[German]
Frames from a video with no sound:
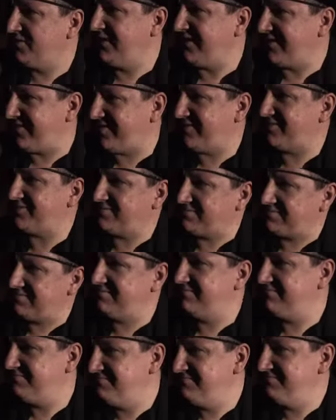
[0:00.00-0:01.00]
und jetzt
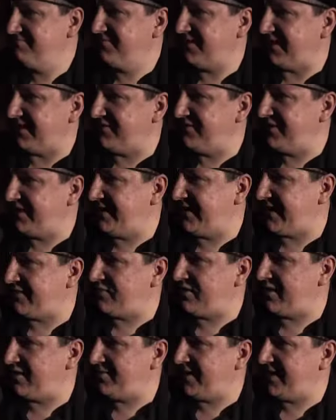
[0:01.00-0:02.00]
seid ihr wieder
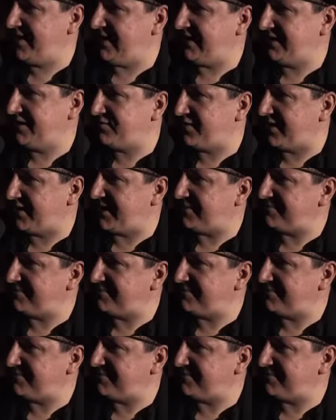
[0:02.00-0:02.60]
da, wo ihr mal angefangen